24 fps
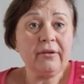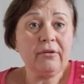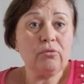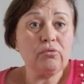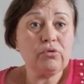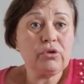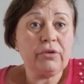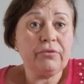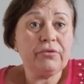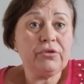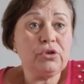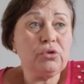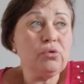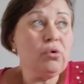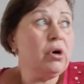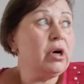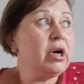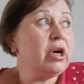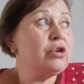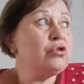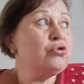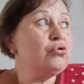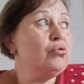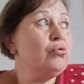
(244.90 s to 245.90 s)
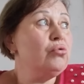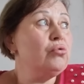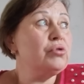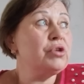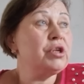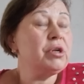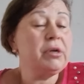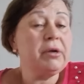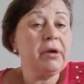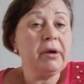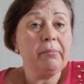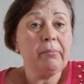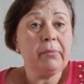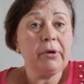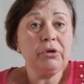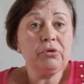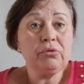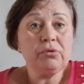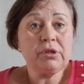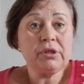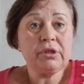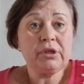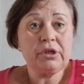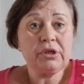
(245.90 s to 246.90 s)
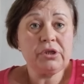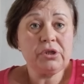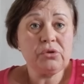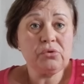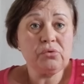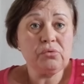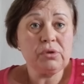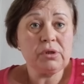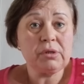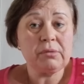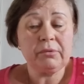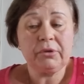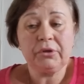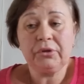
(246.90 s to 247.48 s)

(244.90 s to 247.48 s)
Уже все, хожу, уже боюсь, трясусь.